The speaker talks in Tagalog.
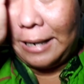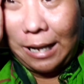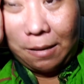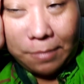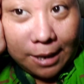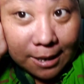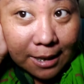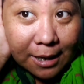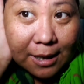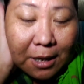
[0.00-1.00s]
Grabe,
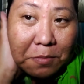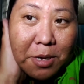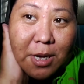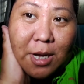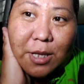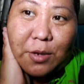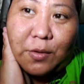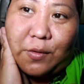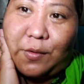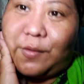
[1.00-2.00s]
kitang-kita yung mga ano
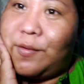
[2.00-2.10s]
ko.